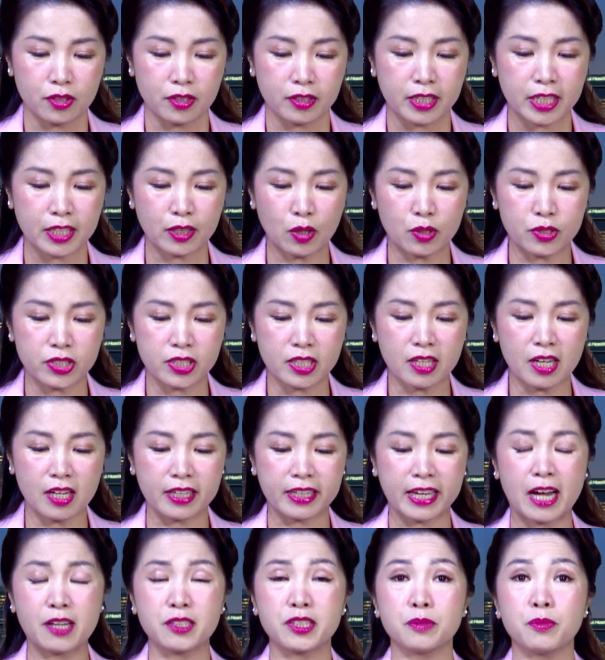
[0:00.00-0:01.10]
cái tổ chức
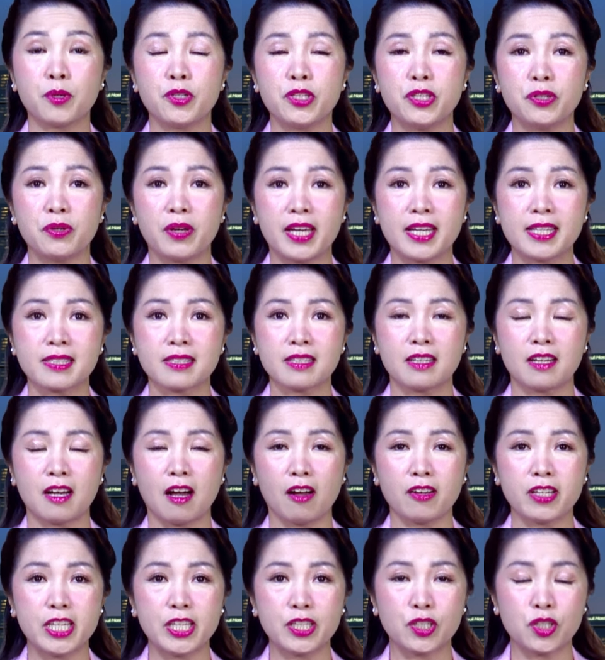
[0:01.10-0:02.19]
Accountable US họ
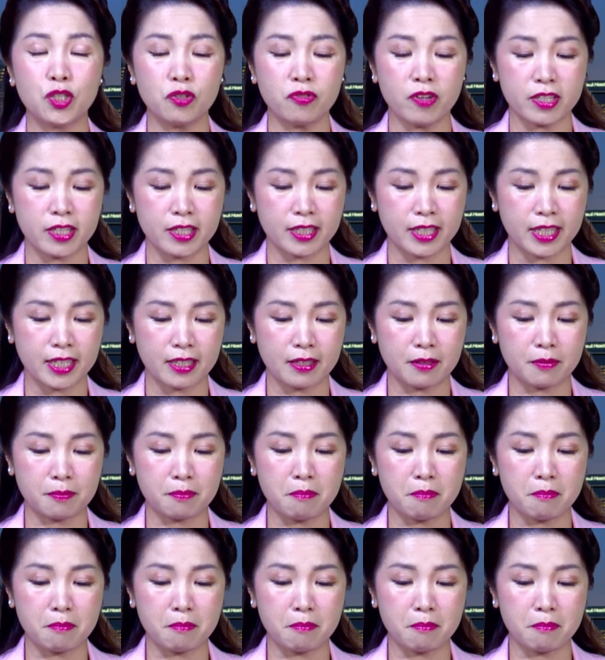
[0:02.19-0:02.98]
nghiên cứu về những cái